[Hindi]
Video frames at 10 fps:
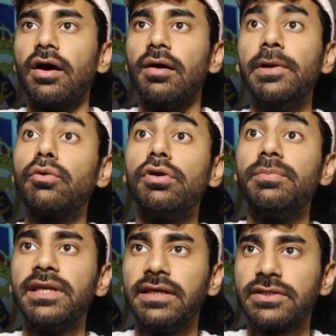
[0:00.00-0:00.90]
बिल्कुल
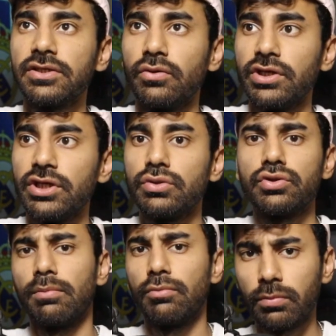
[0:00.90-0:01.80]
भी नहीं है सिक्योरिटी इश्यूज
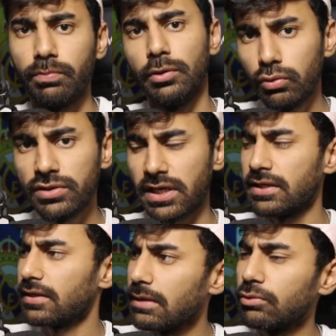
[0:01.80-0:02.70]
और हम लोग बिल्कुल सही
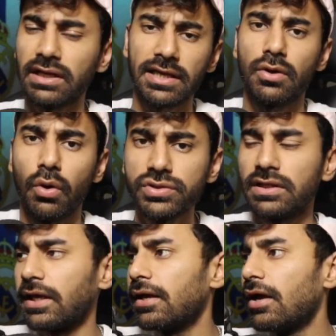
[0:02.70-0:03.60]
है नहीं मुझे लगता है कि हो
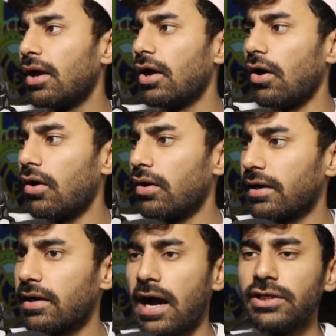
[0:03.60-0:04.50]
सकते हैं और
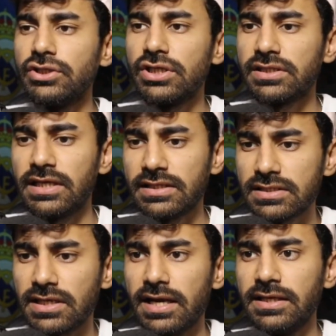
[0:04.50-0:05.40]
कहानी जिस तरीके से
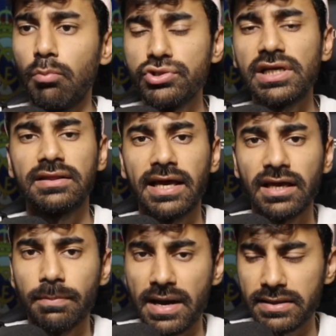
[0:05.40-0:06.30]
जारी है मुझे लगता है
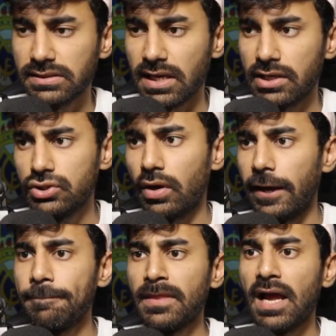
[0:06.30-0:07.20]
कि पाकिस्तान जो
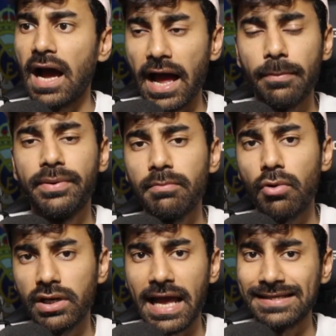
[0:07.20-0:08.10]
है हाइब्रिड
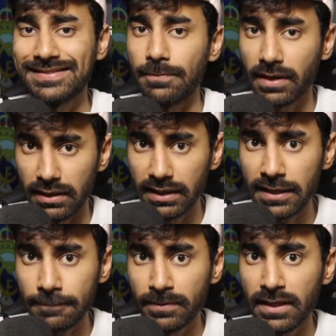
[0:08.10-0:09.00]
मॉडल एक्सेप्ट कर
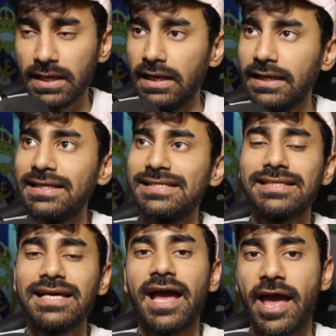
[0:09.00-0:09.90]
लेगा लेकिन
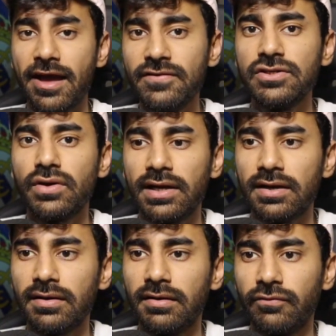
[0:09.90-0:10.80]
इसका हैवी जो है
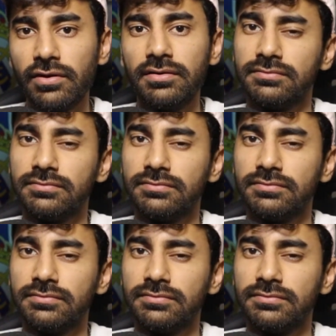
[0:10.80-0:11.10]
ना फुल